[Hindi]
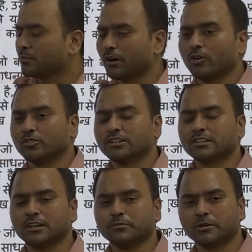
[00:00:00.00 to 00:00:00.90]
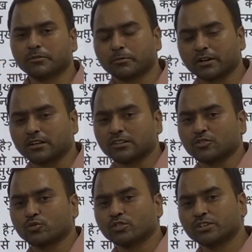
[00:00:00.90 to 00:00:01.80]
भाव देखिए अभी हमने पढ़ा था
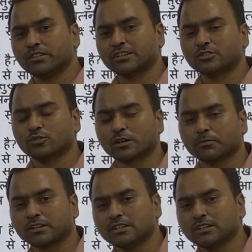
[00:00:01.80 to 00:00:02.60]
सुखी व्यक्तियों के प्रति